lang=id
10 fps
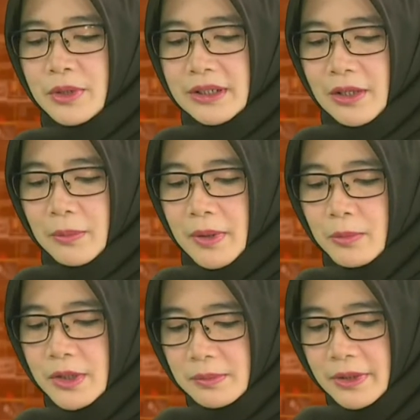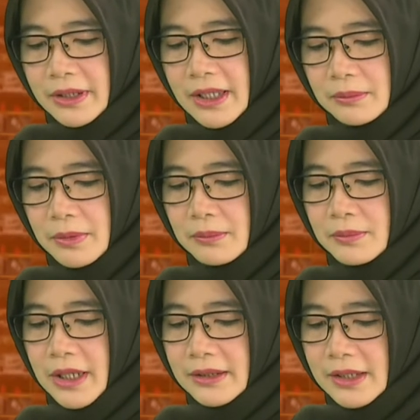mungkin kalau Pak Buas berniat
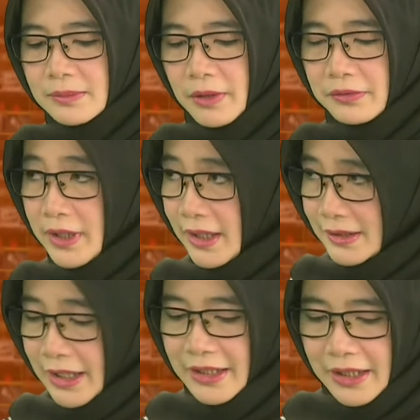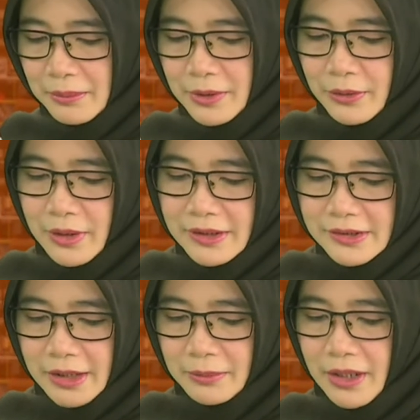memberantas mafia istilahnya ya beliau ya di
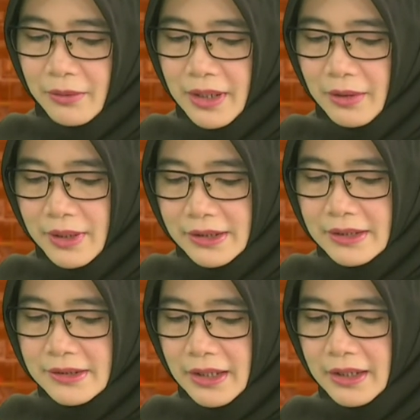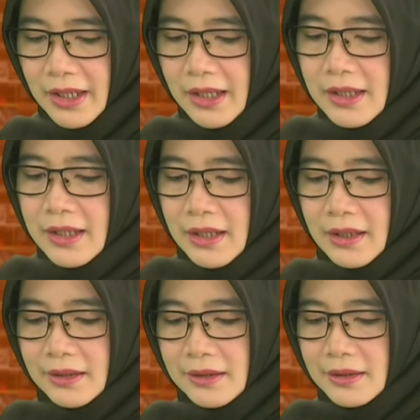statement awal-awal saya kira
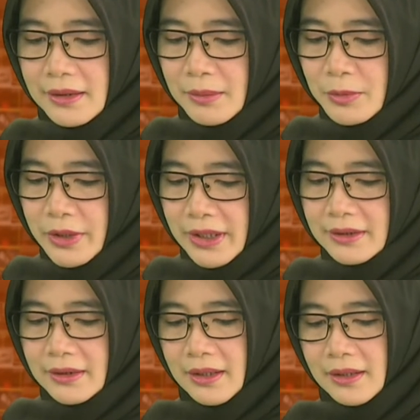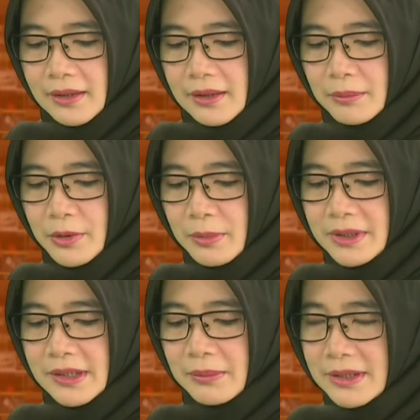uh, mungkin uh, beliau
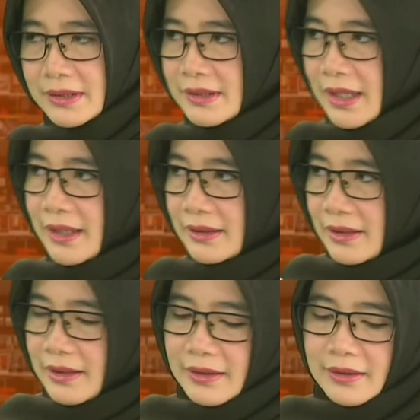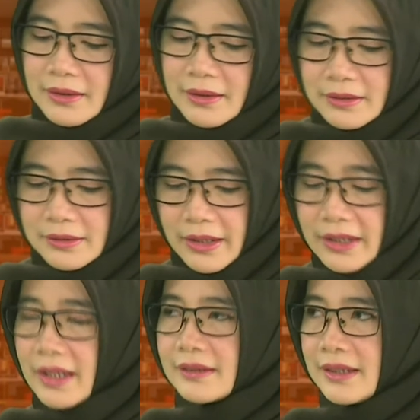masih masih sangat uh,
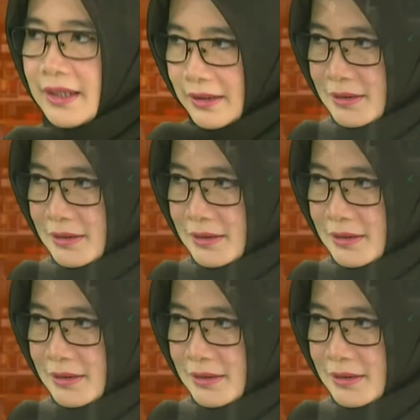teringat dengan